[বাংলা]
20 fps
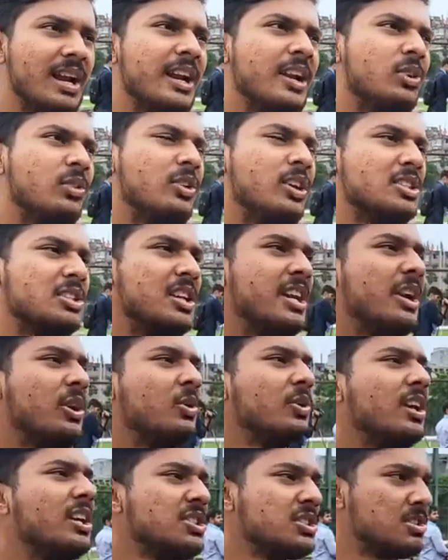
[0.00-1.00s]
লিটন দাস
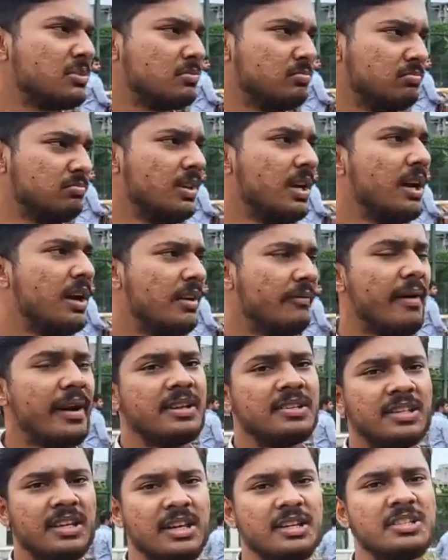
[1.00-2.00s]
লিটন দাস
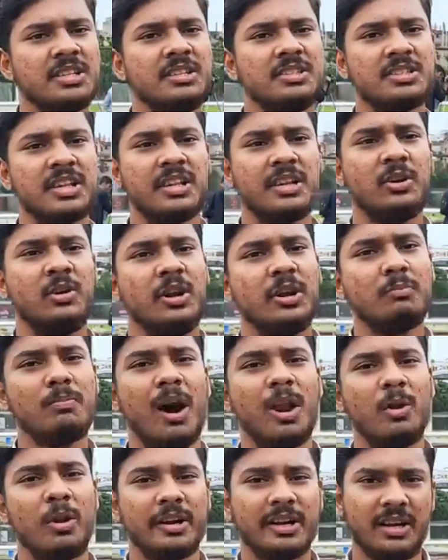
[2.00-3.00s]
পাকিস্তানের সাথে অনেক
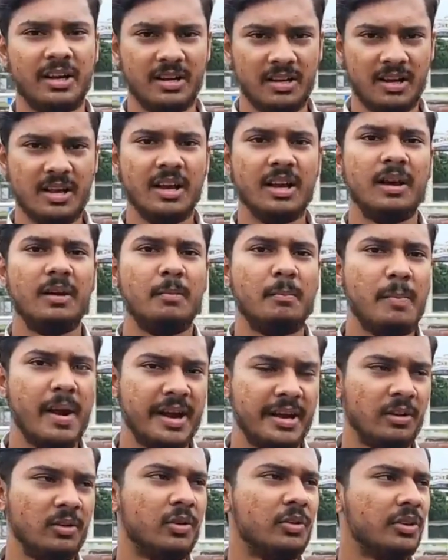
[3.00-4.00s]
ভালো একটা
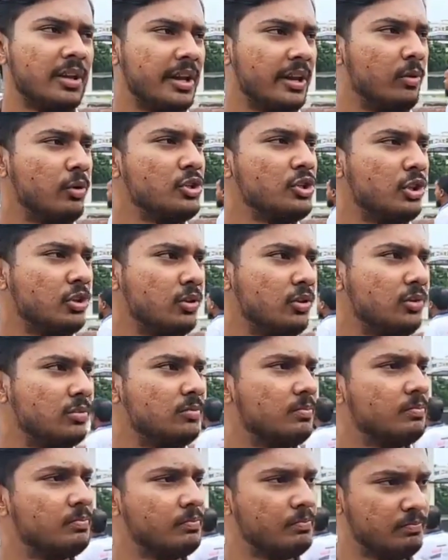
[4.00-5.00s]
ব্যাটিং করছে ওই জন্য
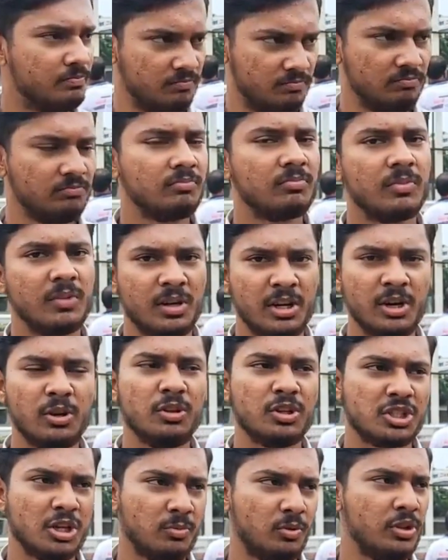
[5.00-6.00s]

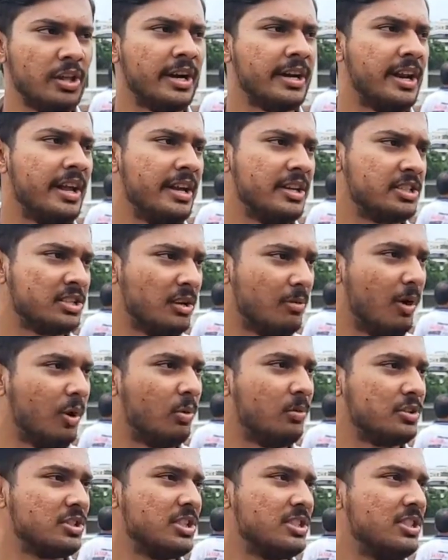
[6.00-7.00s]
লিটন দাসের প্রতি একটা এক্সট্রা
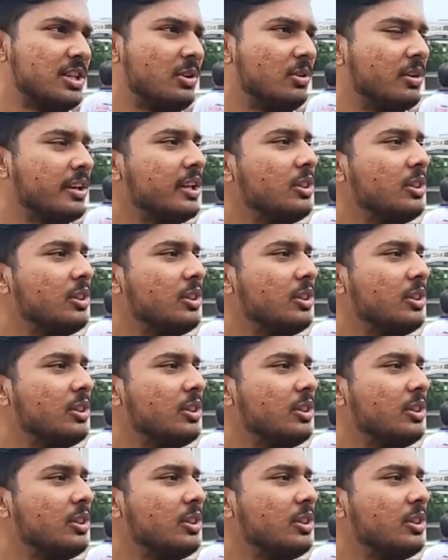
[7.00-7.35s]
ভালোবাসা ছিল